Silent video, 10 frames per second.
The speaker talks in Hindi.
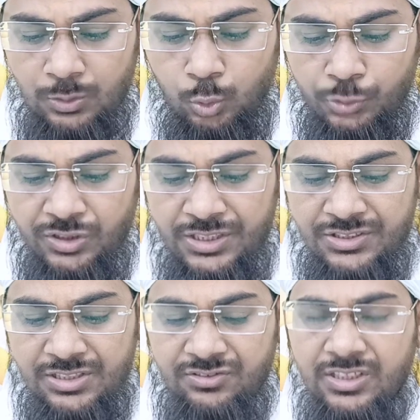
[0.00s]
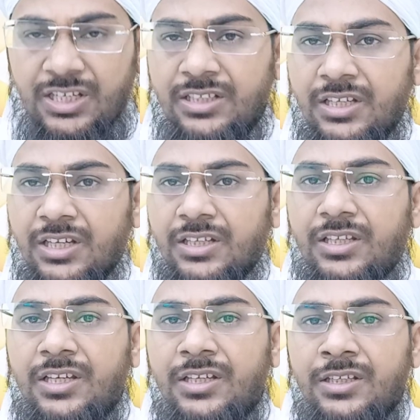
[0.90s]
दूसरी चीज़ ये
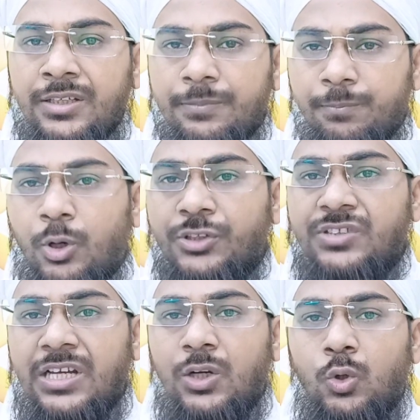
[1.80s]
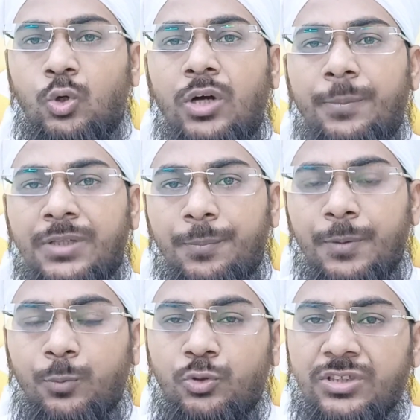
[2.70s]
कि बहुत सारे लोग अब ये
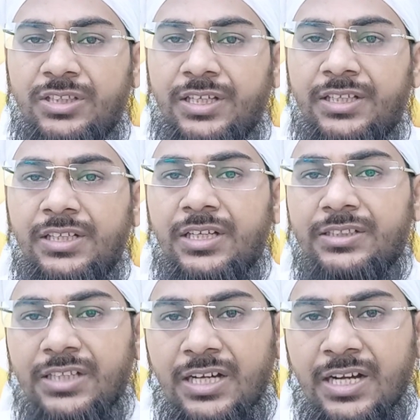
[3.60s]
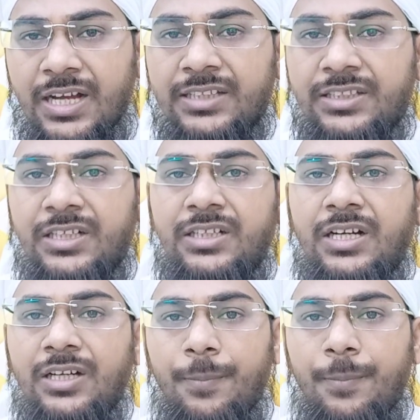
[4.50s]
भी पूछेंगे कि अगर अंदर का